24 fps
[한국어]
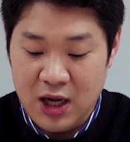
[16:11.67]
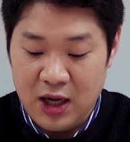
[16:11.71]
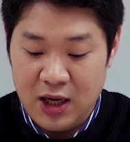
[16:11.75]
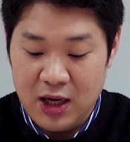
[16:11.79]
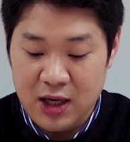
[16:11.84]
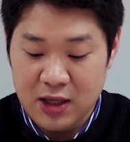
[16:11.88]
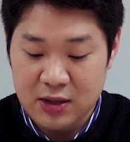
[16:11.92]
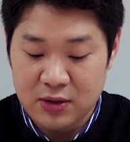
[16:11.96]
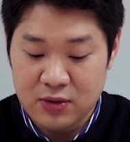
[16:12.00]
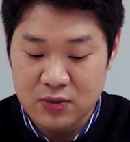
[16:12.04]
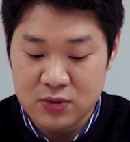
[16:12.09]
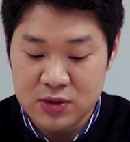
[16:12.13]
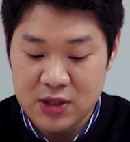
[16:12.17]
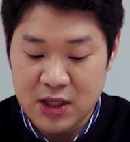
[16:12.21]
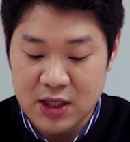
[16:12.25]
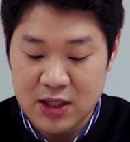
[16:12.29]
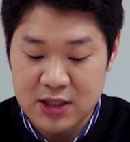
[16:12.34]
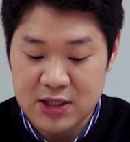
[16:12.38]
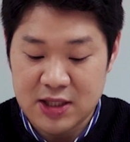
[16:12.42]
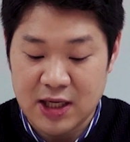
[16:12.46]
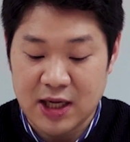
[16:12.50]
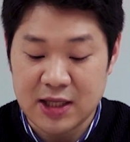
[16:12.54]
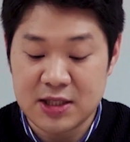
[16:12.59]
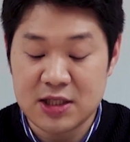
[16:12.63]

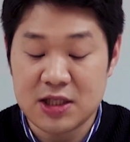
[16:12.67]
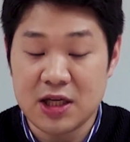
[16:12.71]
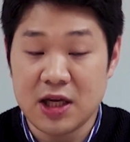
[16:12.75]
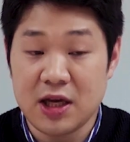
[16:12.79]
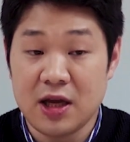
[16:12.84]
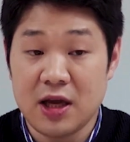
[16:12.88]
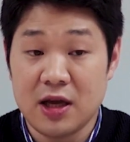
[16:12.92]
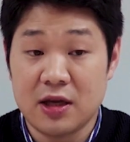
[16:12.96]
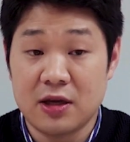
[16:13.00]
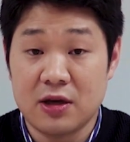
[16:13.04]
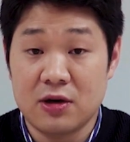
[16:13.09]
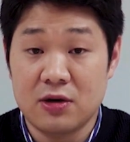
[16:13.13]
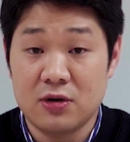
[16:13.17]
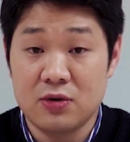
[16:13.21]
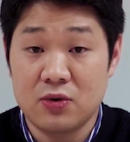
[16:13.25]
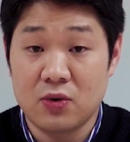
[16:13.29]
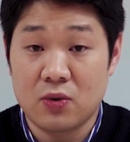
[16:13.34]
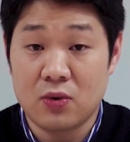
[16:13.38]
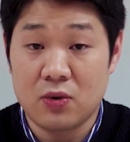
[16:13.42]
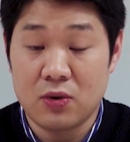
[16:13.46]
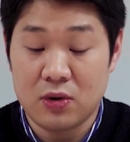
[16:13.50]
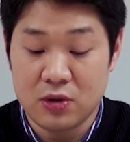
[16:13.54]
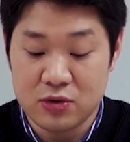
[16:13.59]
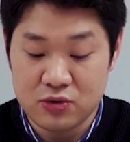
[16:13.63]
학교장 자체 해결
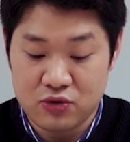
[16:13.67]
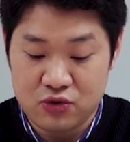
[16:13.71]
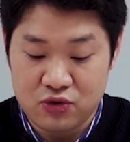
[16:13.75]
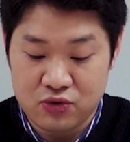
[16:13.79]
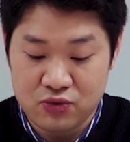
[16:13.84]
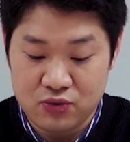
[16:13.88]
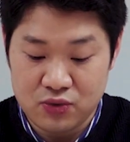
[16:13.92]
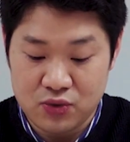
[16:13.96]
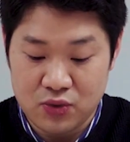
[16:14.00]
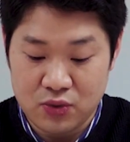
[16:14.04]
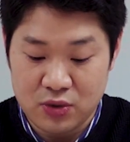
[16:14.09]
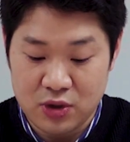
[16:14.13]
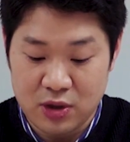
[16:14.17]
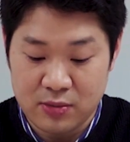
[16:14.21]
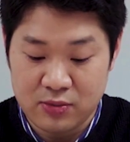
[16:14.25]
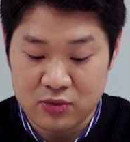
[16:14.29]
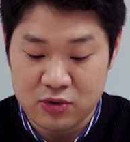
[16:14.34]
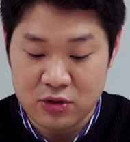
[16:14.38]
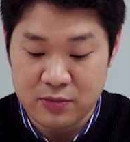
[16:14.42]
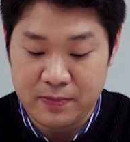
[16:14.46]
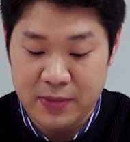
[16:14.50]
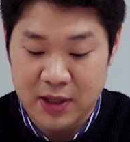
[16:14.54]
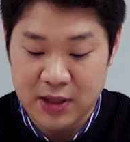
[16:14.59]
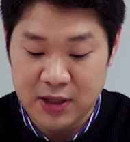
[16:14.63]
요건 충족
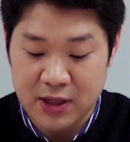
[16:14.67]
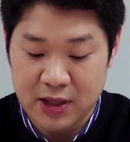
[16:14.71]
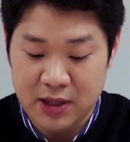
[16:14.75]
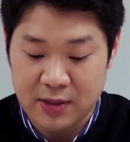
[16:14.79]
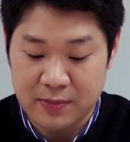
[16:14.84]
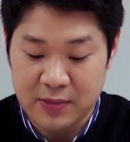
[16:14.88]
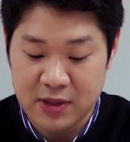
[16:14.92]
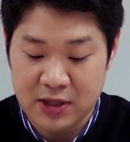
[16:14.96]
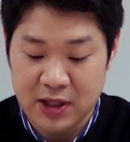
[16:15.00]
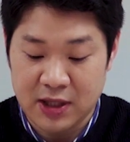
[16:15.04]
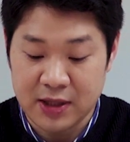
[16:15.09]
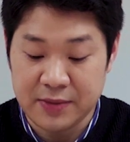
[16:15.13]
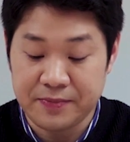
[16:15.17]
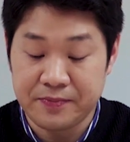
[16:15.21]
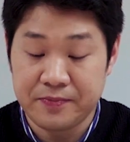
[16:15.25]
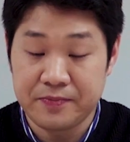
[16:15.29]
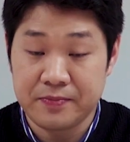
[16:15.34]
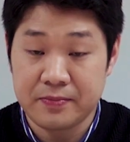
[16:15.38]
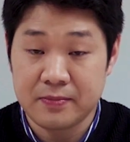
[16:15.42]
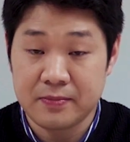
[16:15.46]
여부를 판단합니다.